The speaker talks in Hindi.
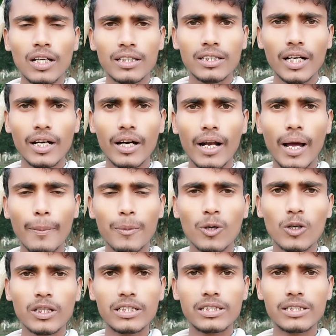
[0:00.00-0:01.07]
कि अगर आपको
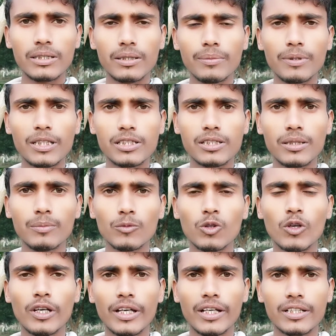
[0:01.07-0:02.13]
किसी भी सिम
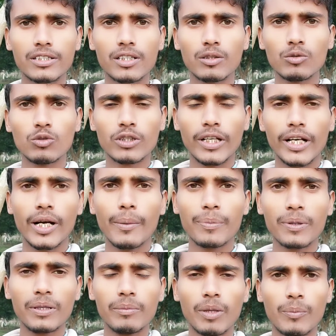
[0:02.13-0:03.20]
को एक से दूसरे
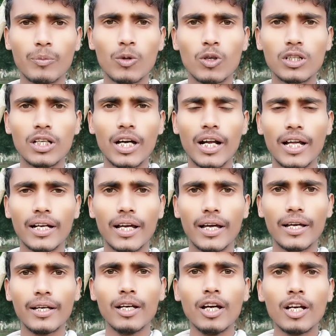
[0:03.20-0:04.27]
कंपनी में पोर्ट कराना
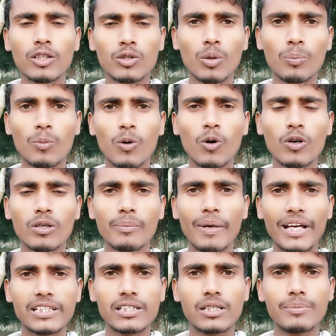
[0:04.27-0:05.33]
है तो पोर्ट
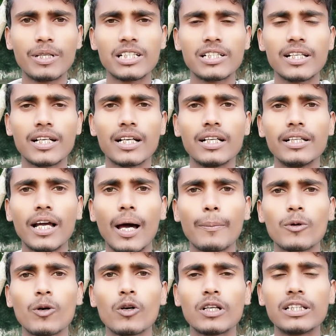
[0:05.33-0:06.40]
मैसेज भेजने के लिए
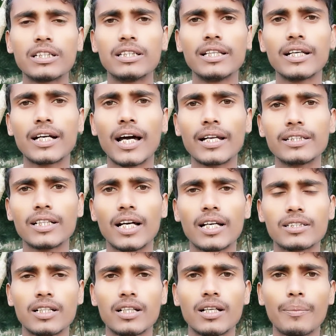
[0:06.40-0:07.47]
आपको कितने का
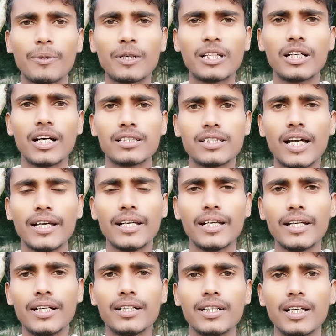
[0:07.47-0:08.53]
रिचार्ज करना पड़ेगा चाहे
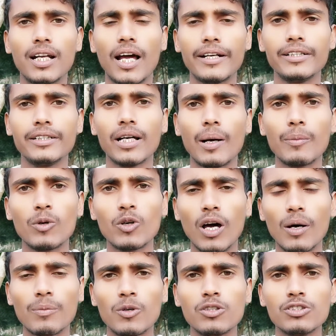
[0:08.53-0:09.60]
एयरटेल आइडिया
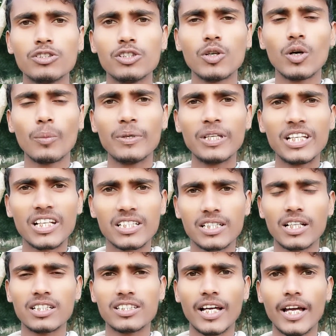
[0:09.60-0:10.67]
वोडाफोन जियो बी
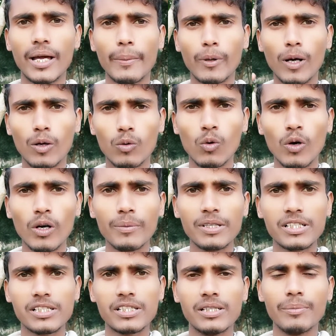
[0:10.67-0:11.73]
चाहे आपका कोई भी
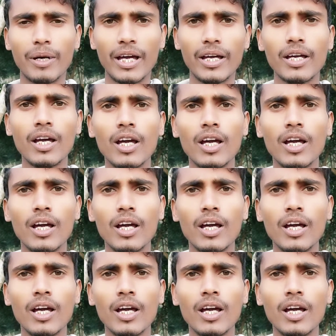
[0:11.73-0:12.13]
सिम है